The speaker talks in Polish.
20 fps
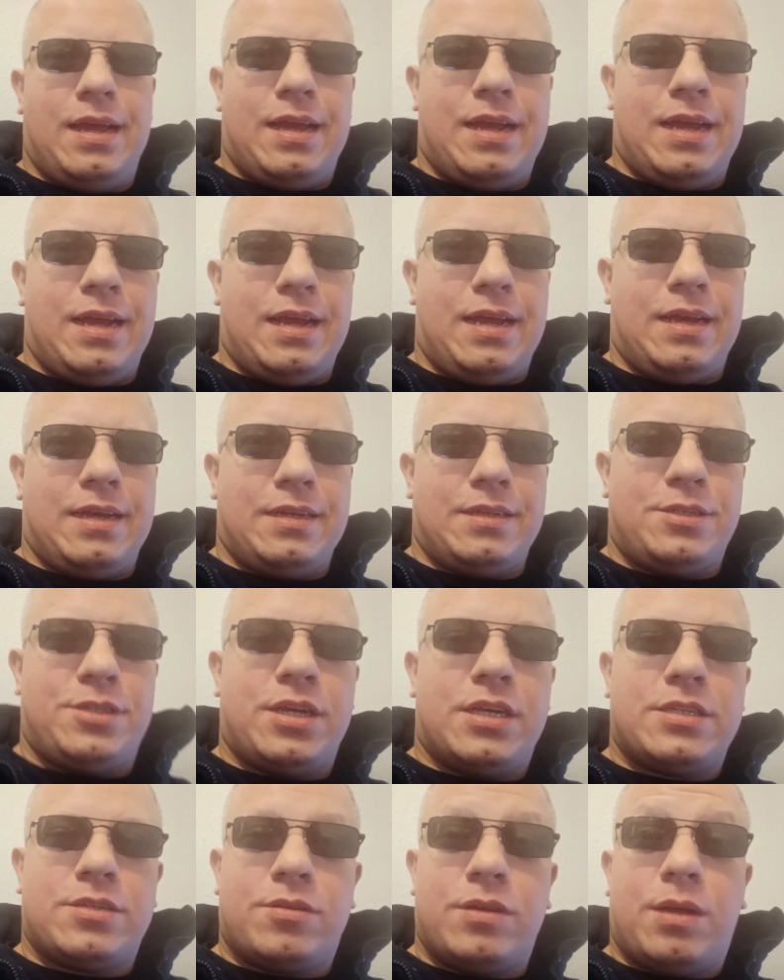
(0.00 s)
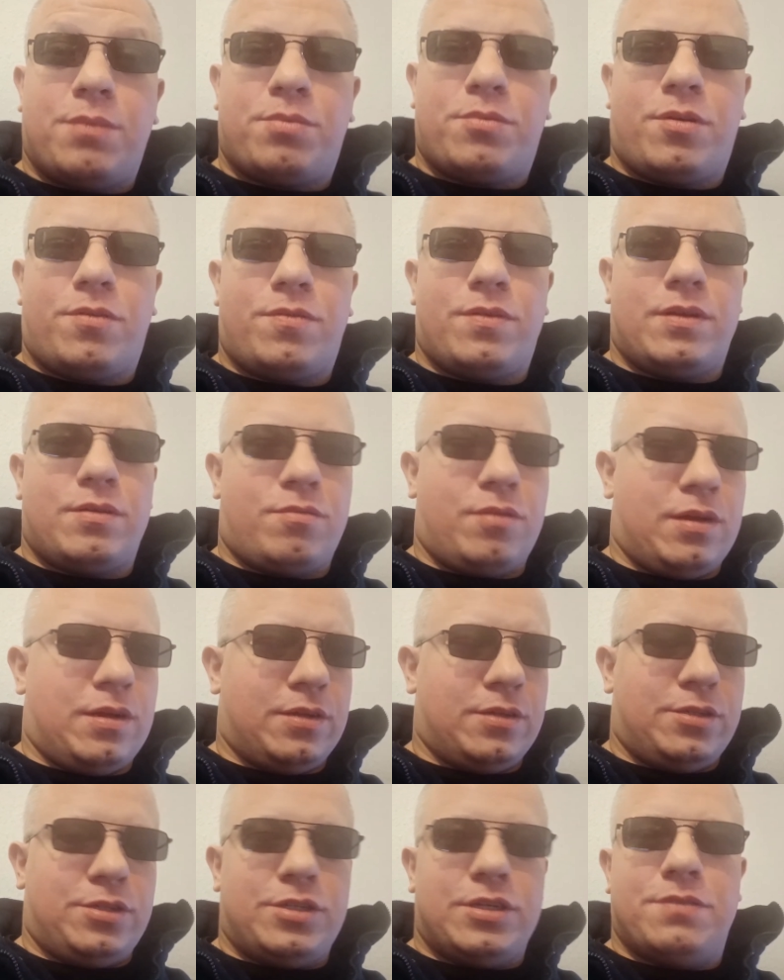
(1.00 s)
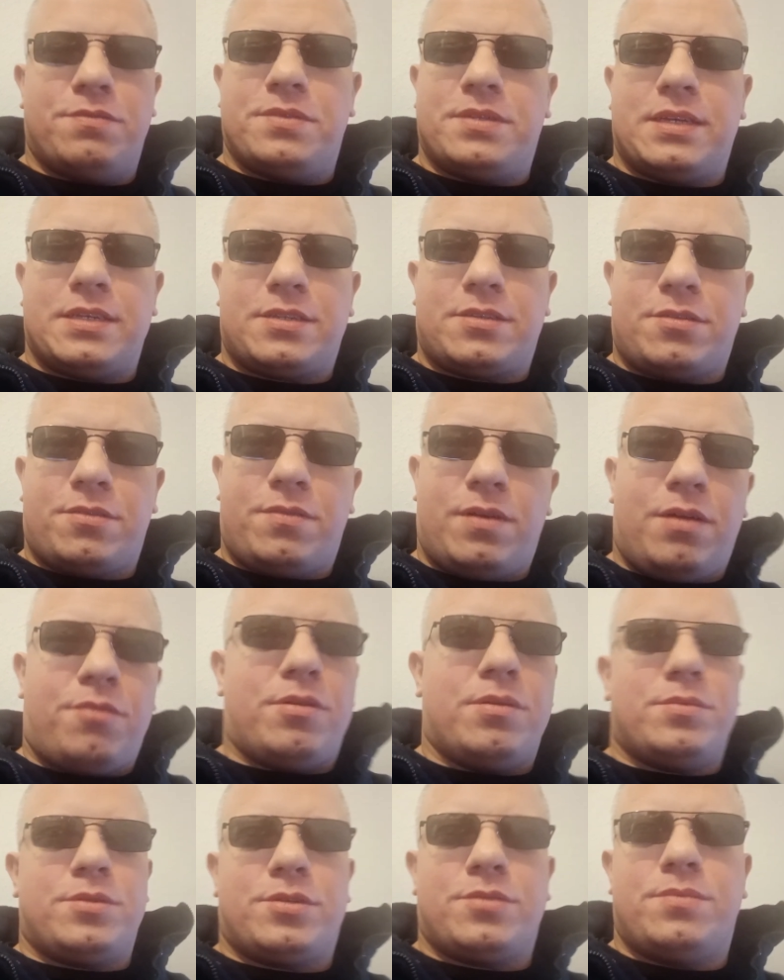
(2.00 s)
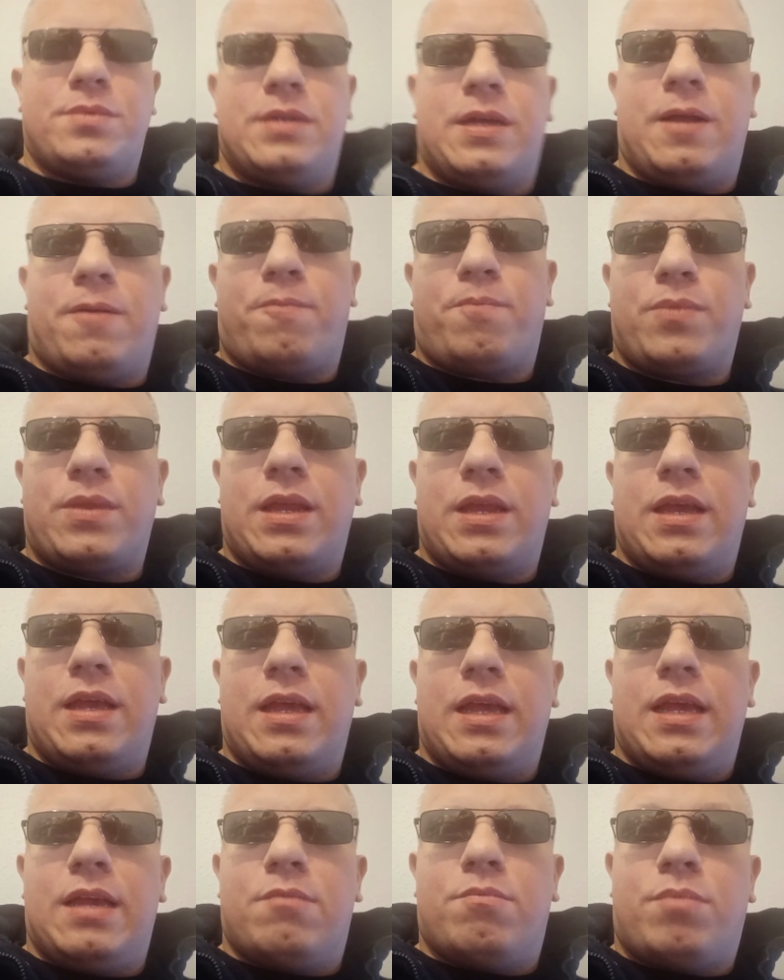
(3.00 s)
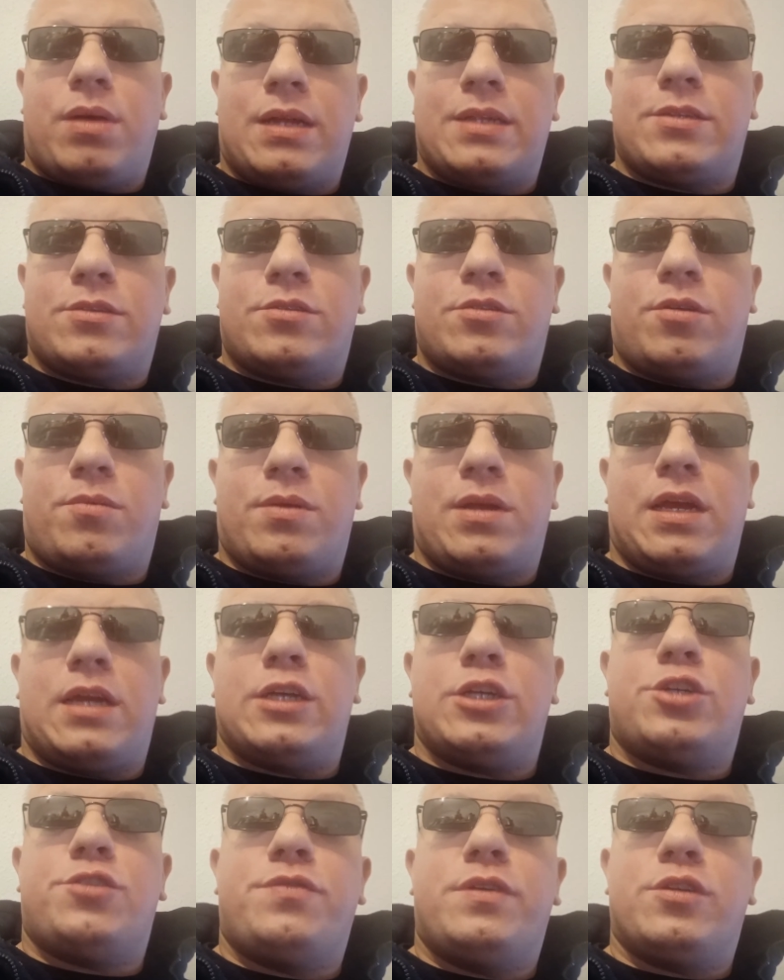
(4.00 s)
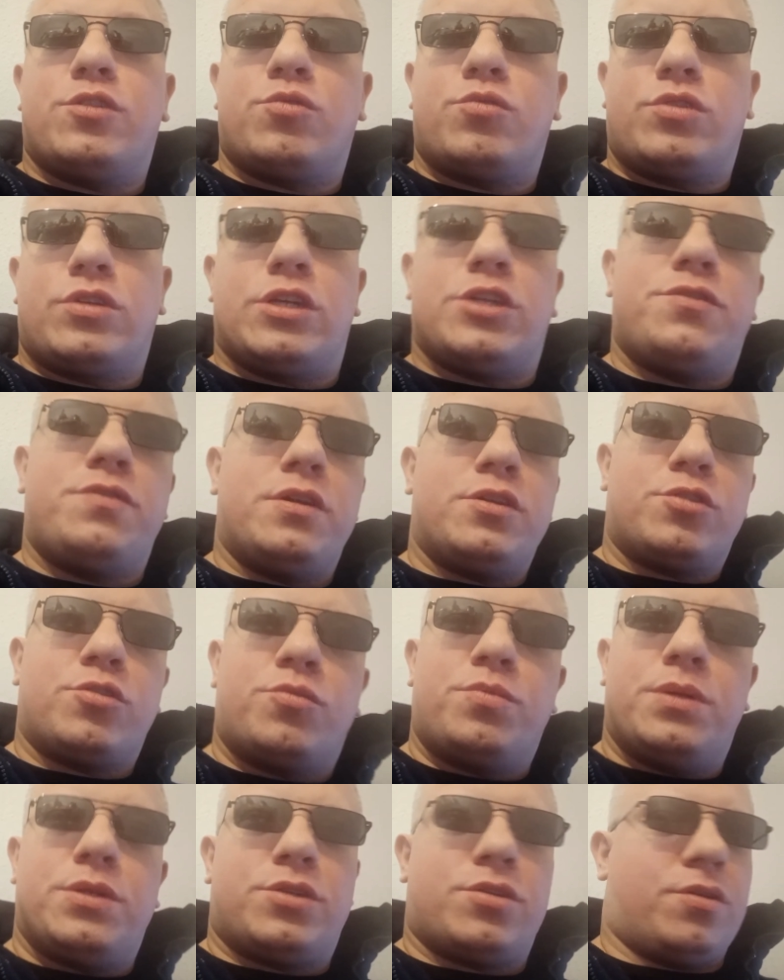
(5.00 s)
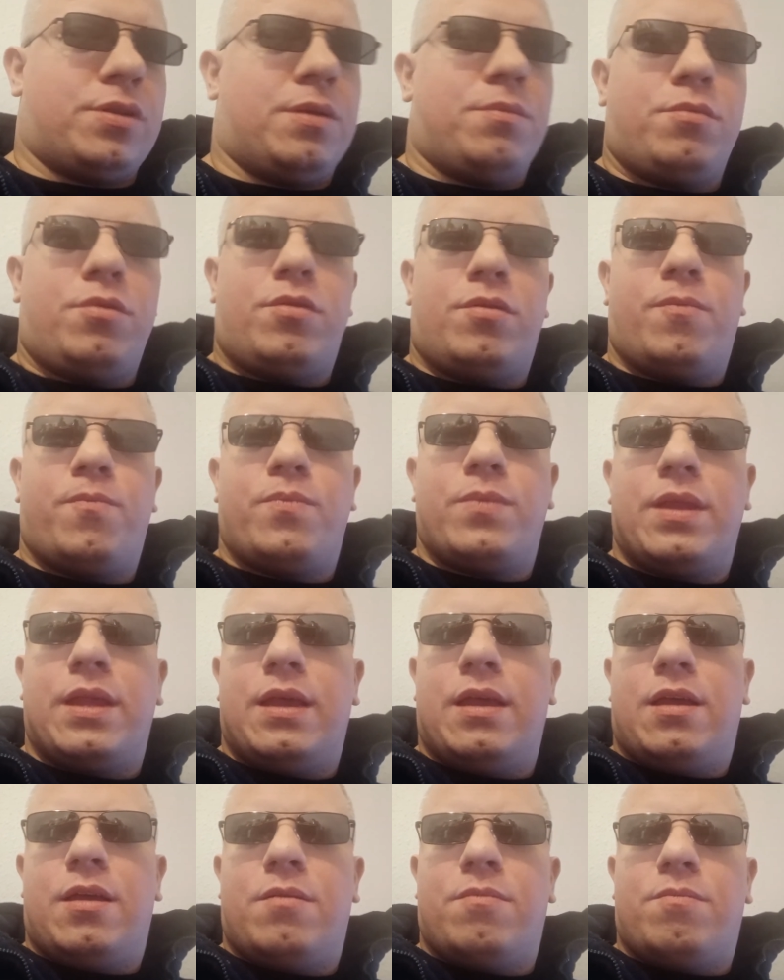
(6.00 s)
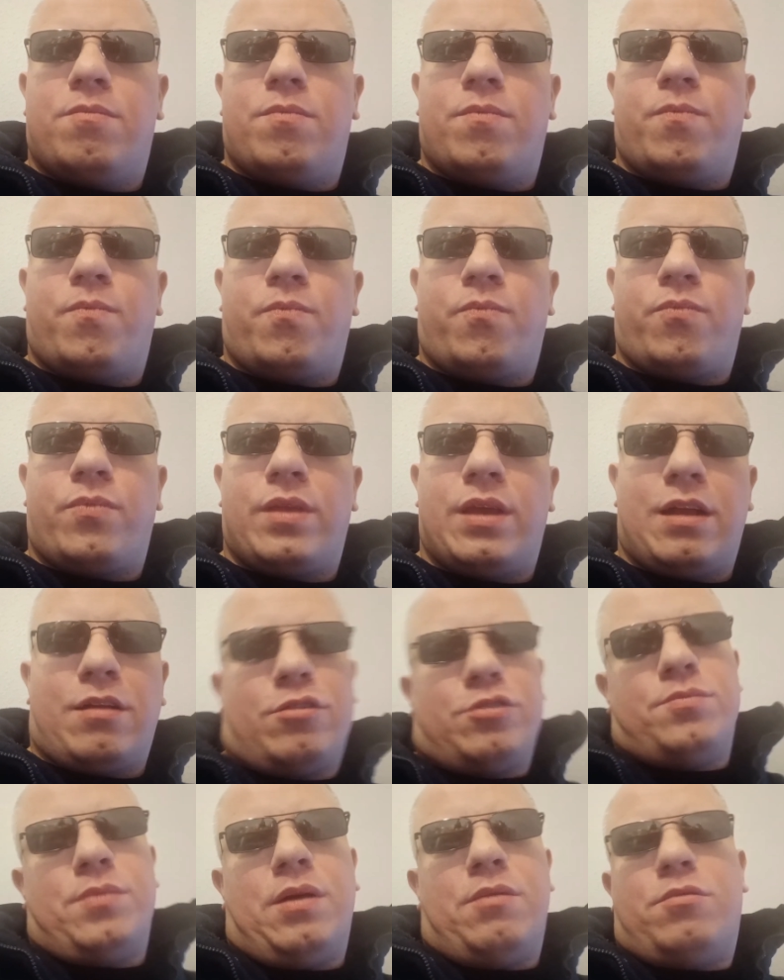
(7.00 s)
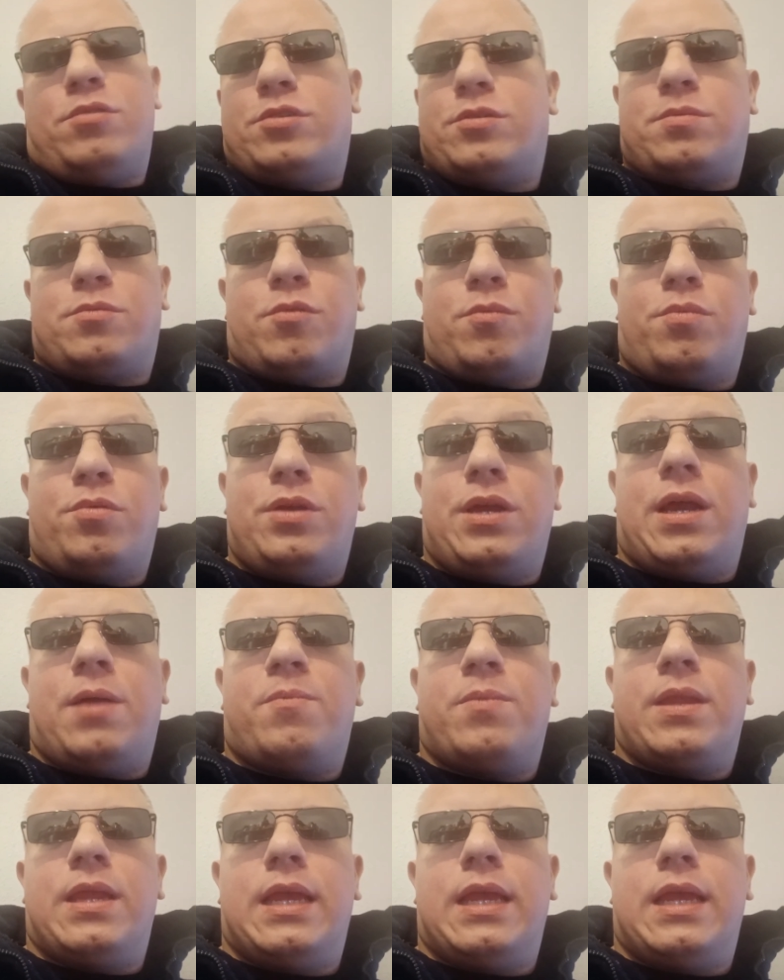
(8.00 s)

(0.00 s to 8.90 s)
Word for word: Y, ciasto jabłkowe, które dzisiaj wytestowałem sobie, bardzo dobre, świeżutkie, świeżo upieczone, bo mm, jakoś mało osób kupuje.